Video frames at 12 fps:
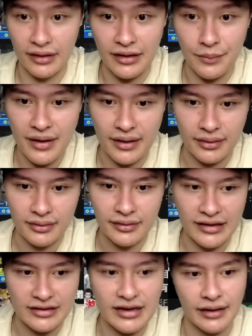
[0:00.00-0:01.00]
影片
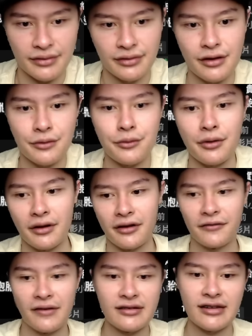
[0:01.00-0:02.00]
点赞、订阅、
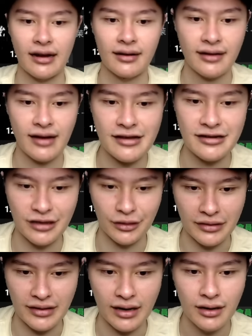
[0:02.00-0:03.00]
分享、开启小
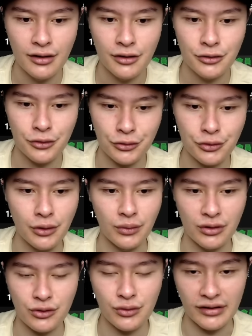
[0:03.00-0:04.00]
铃铛，就是对
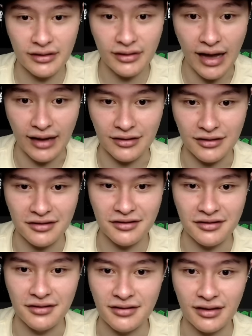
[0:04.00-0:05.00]
我最大的支
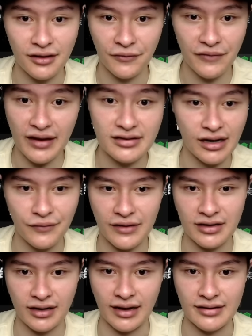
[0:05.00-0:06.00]
持。真的非常非
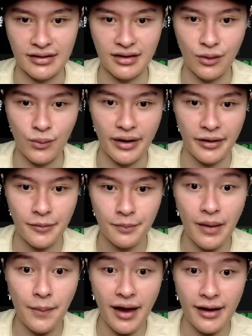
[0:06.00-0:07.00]
常感谢各位，
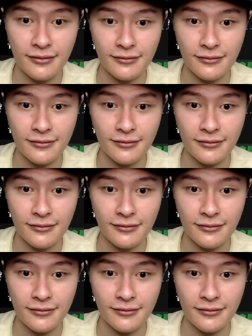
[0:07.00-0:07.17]
拜拜。